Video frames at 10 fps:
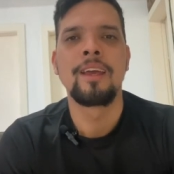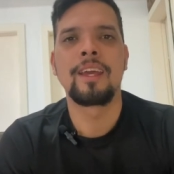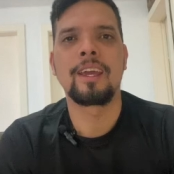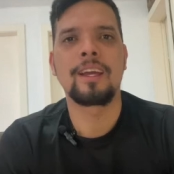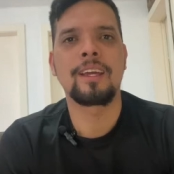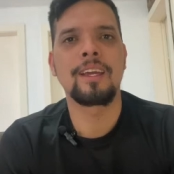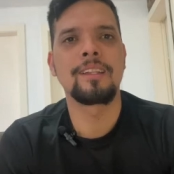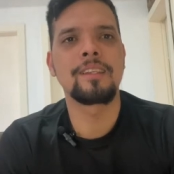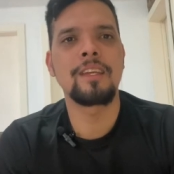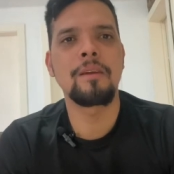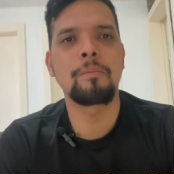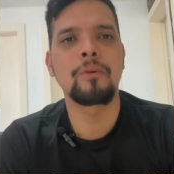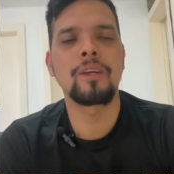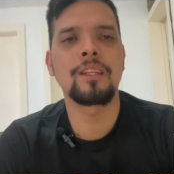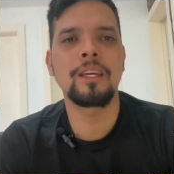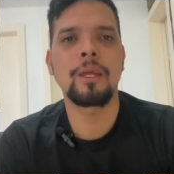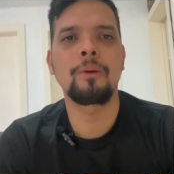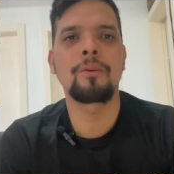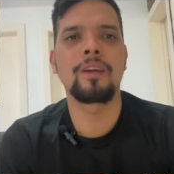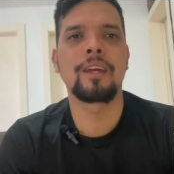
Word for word: En aquel tiempo, en enero,